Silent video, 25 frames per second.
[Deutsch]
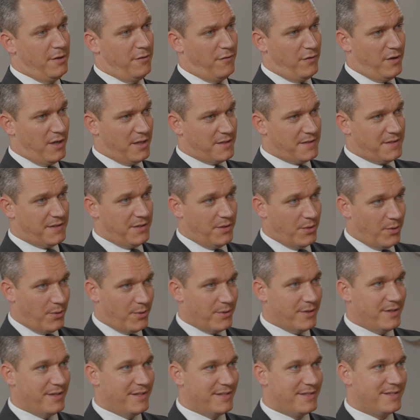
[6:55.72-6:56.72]

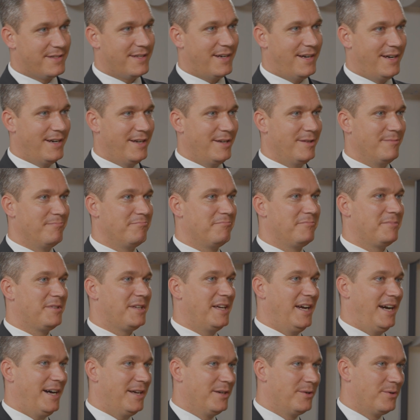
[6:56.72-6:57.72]
Inflation ist ein
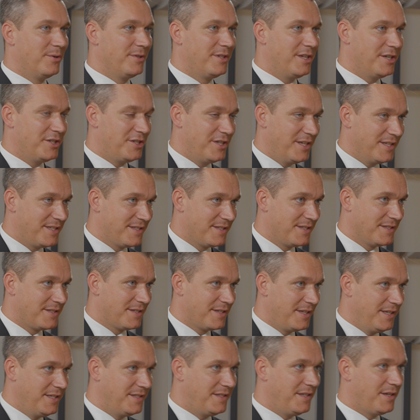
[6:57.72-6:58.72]
gerne
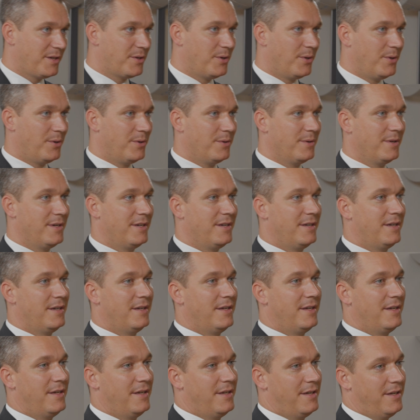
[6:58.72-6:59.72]
unterschätztes Risiko.
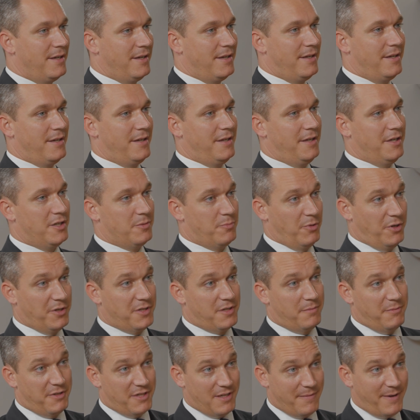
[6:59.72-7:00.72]
Ich
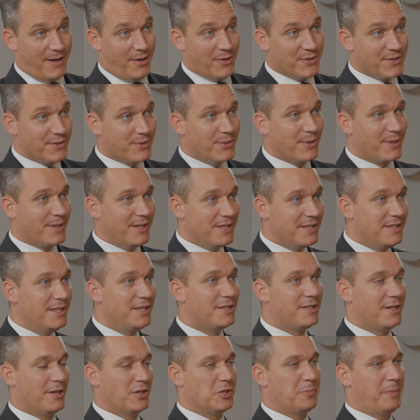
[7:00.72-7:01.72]
möchte mich aber ausdrücklich
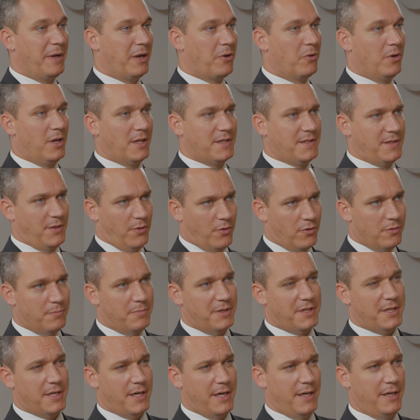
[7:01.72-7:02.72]
nicht an Spekulationen
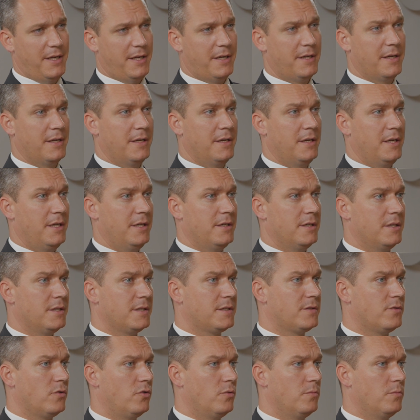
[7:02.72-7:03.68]
beteiligen, in denen es